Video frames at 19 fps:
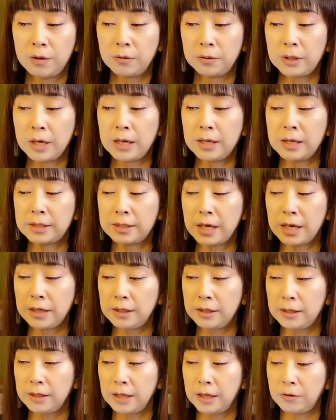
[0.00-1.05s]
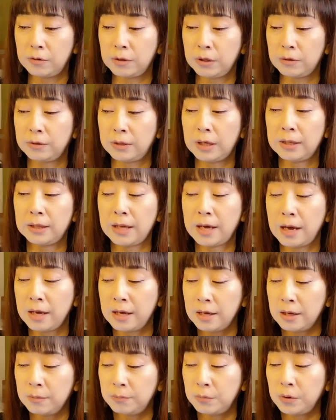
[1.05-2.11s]
歌いなさいって言ってくれた
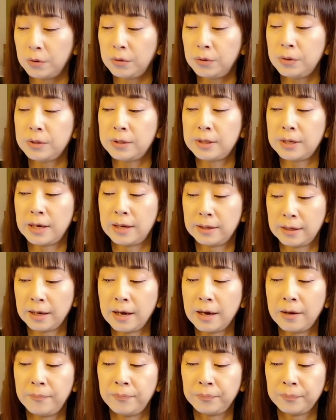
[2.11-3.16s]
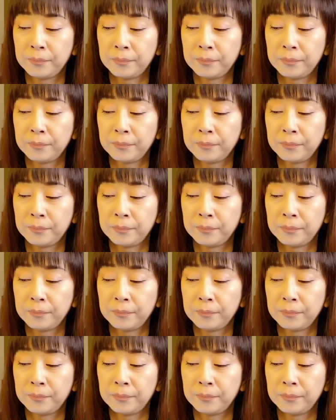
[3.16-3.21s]
プロデューサーが